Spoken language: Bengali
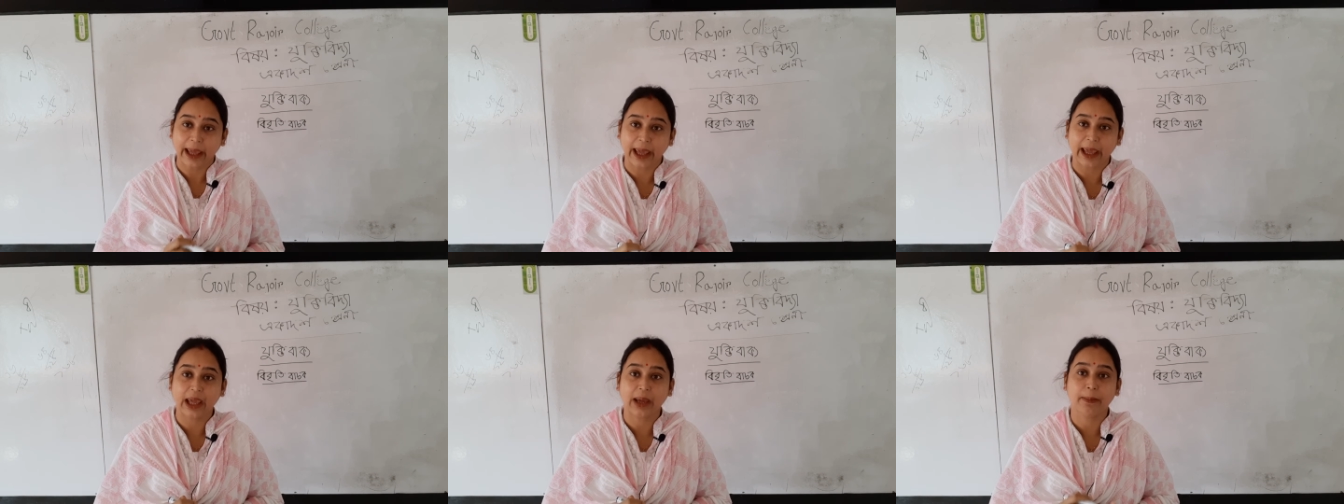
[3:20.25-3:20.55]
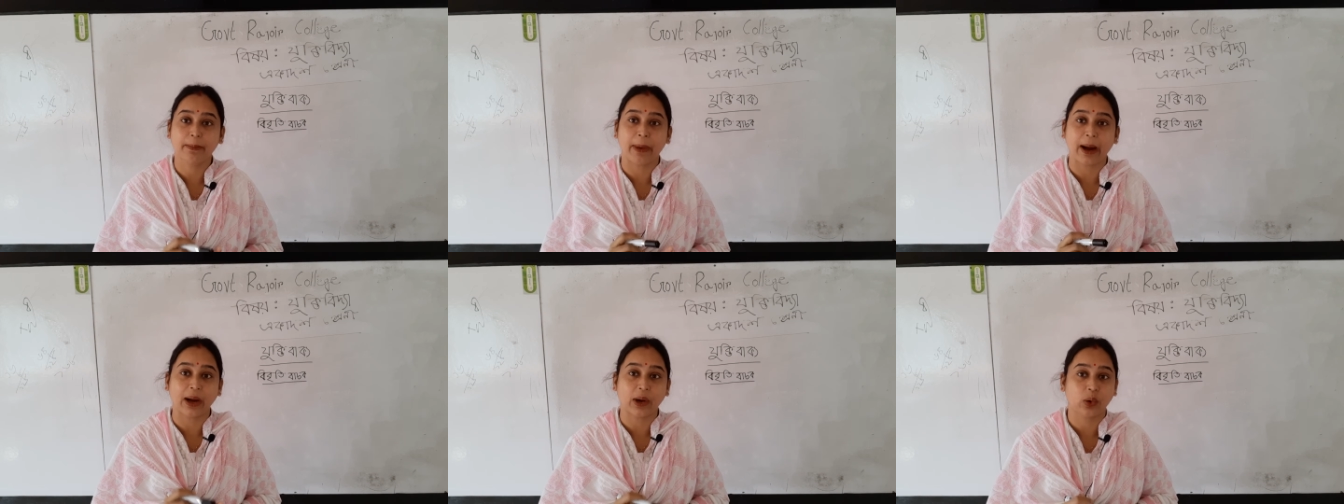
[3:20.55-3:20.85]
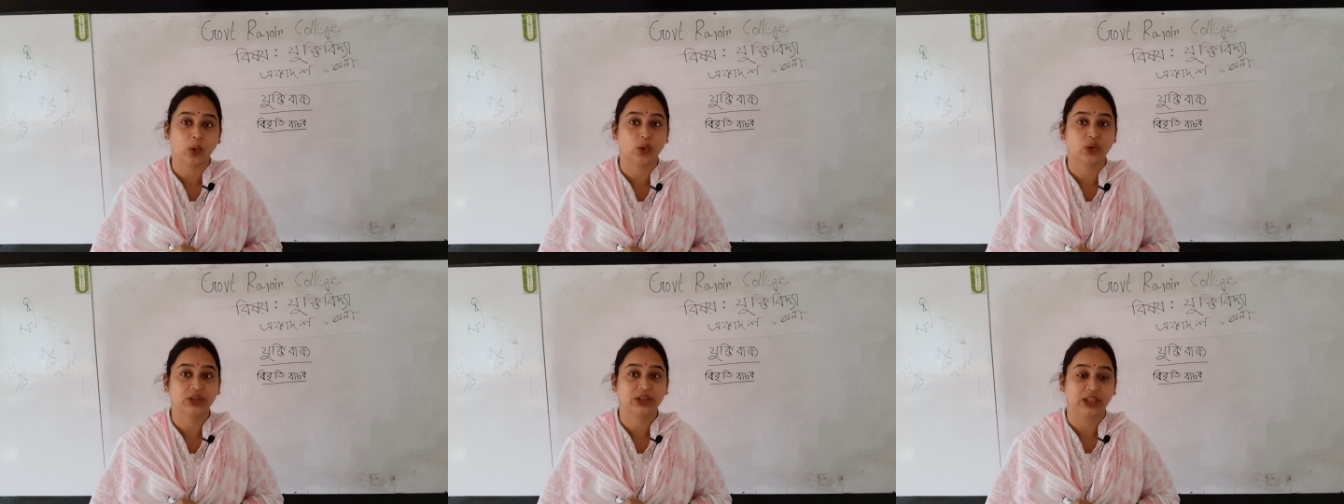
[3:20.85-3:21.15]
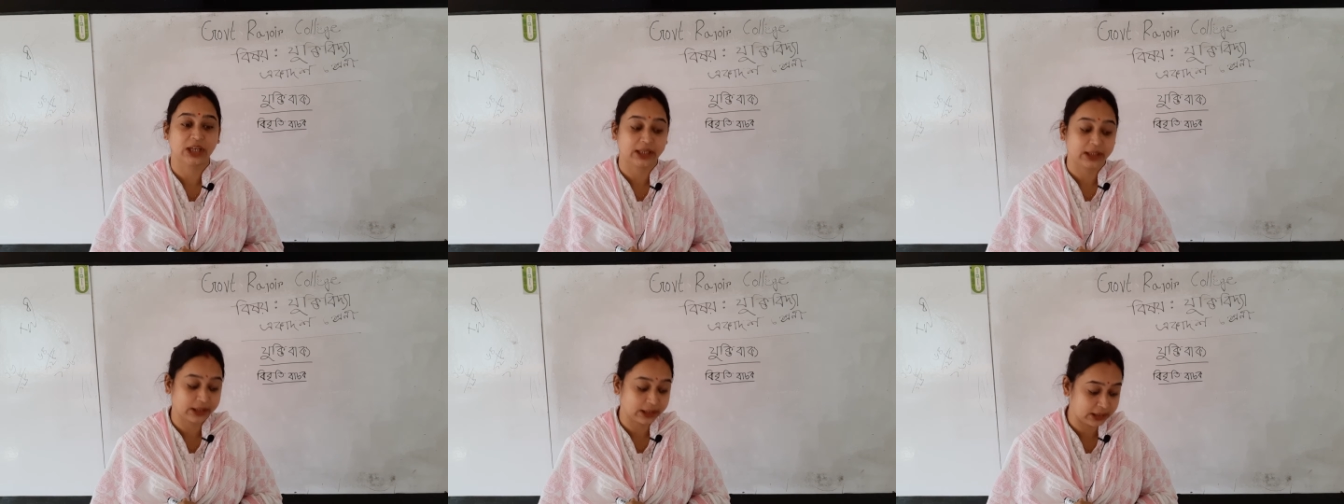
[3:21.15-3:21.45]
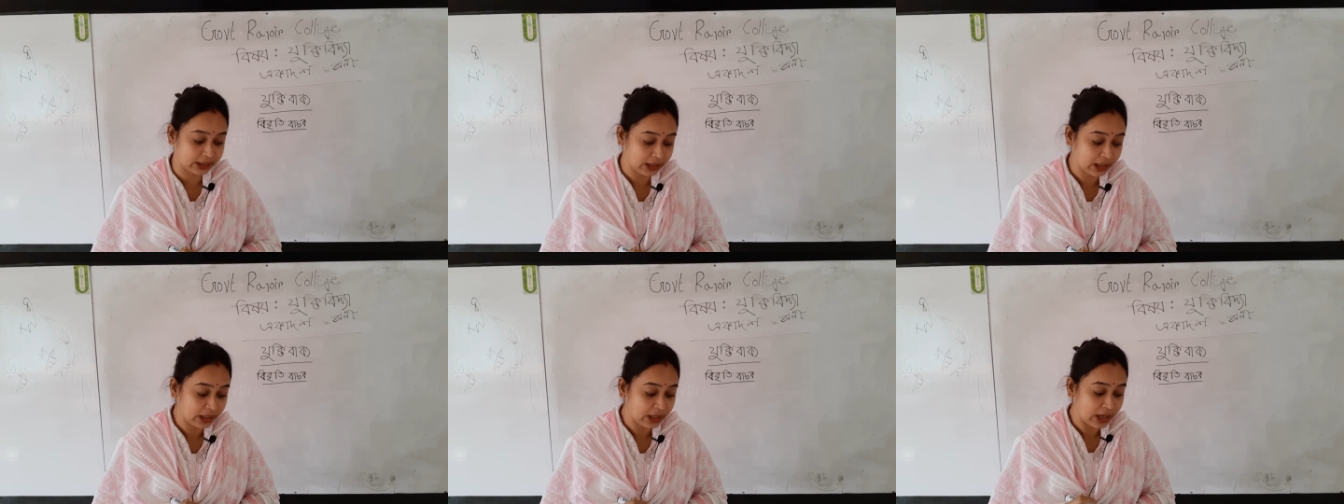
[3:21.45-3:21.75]
এই বাক্য
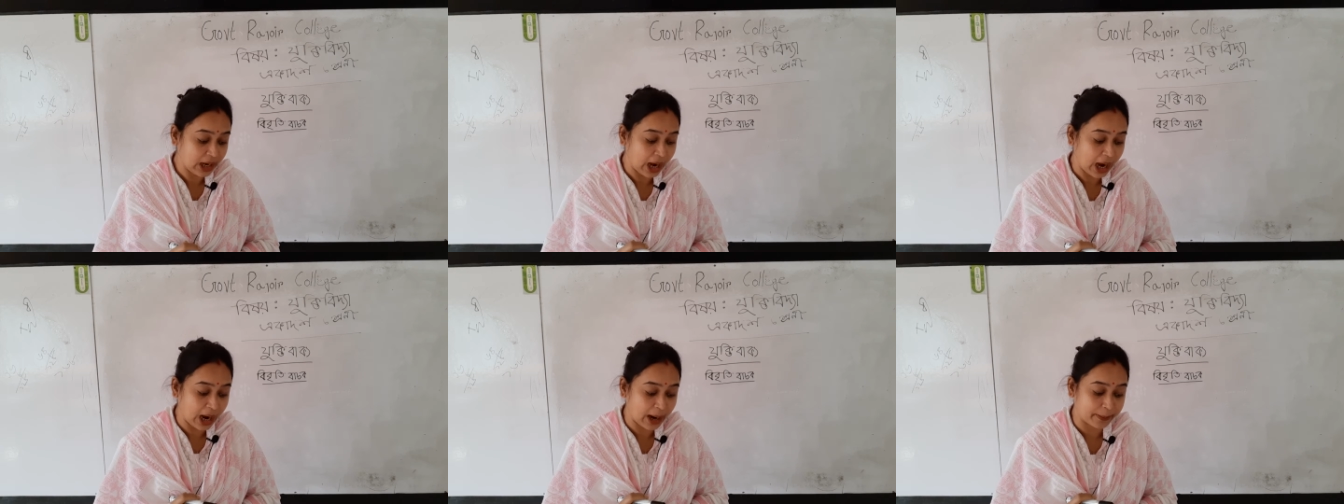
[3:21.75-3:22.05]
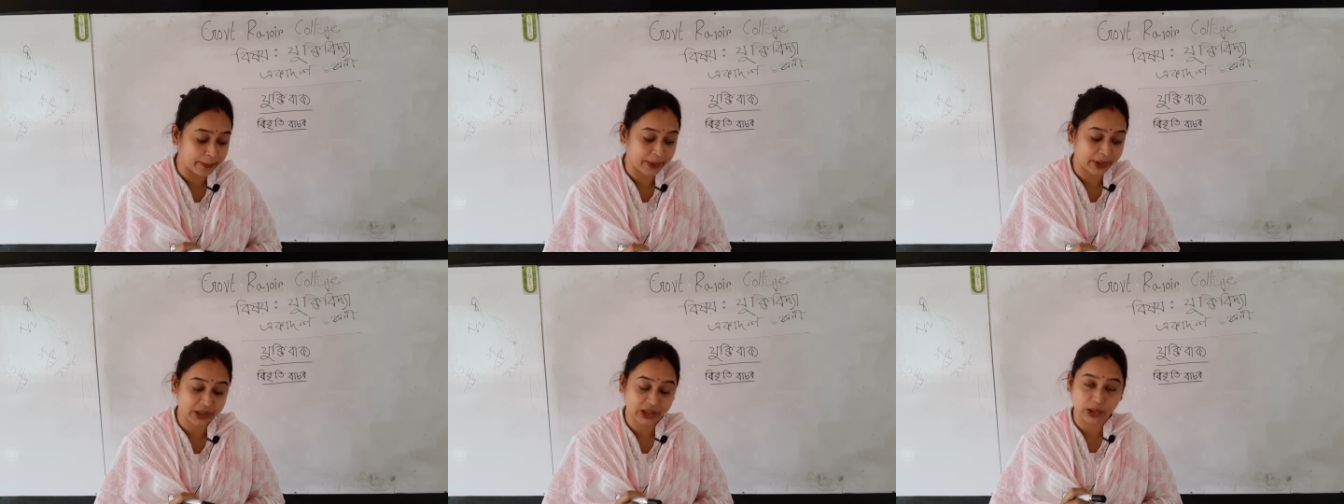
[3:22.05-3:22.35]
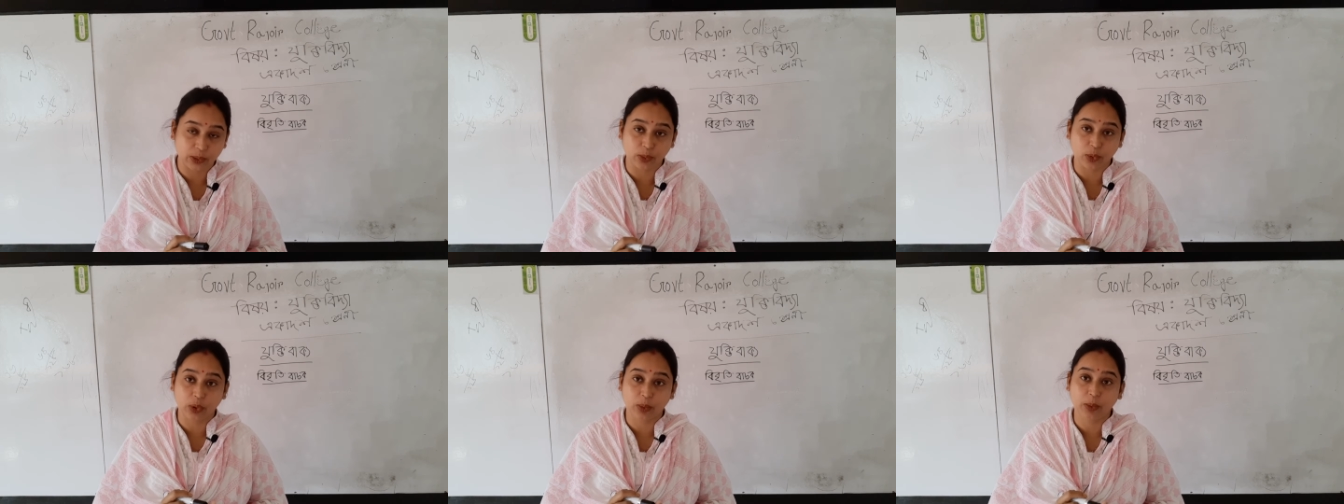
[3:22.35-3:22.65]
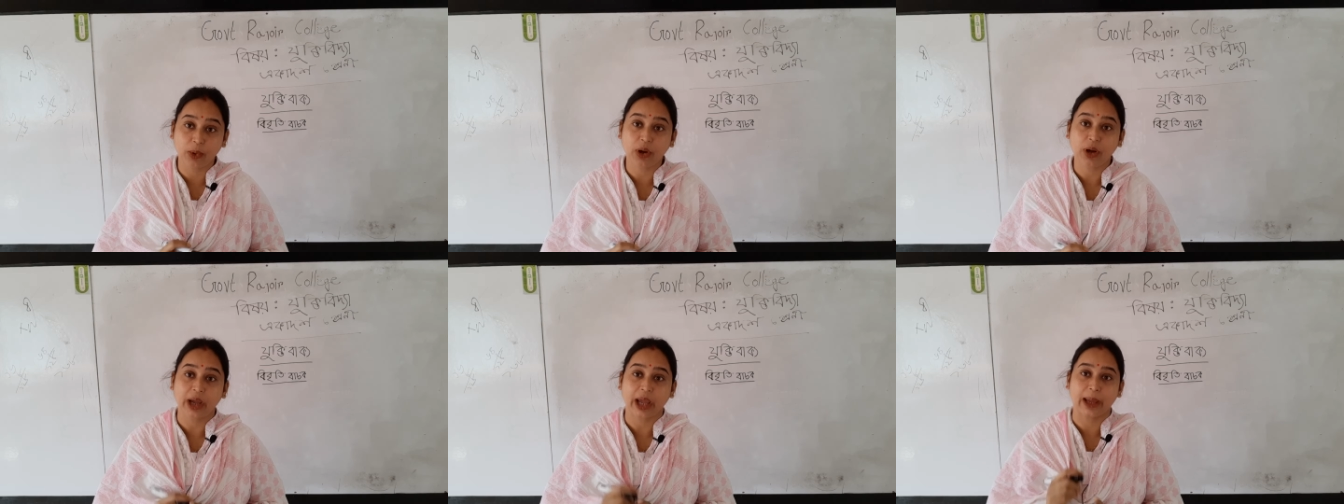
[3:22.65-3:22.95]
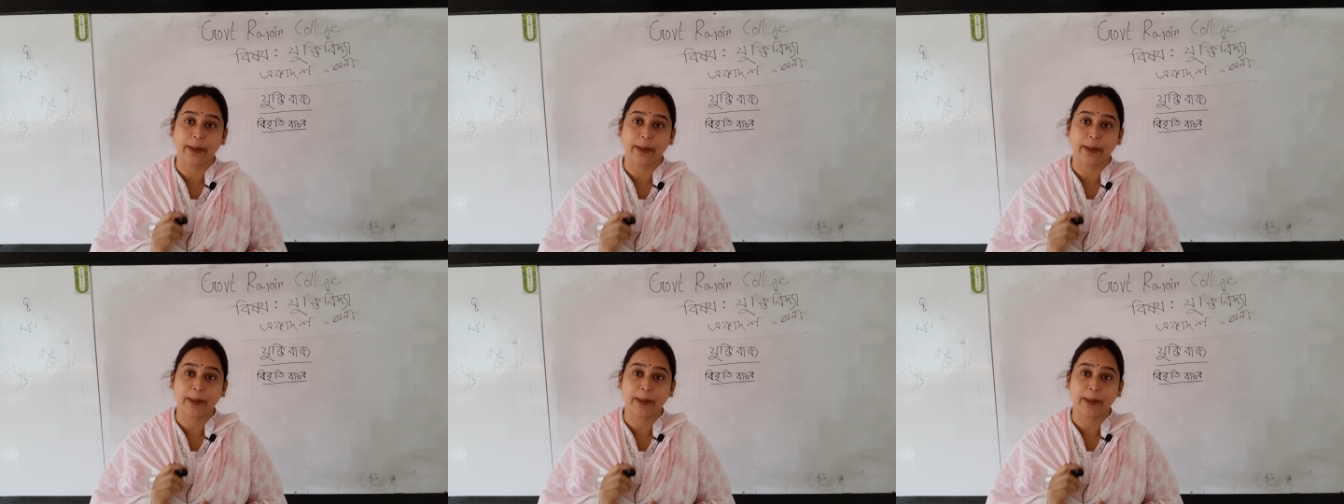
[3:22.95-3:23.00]
চারটি আমরা কি বলবো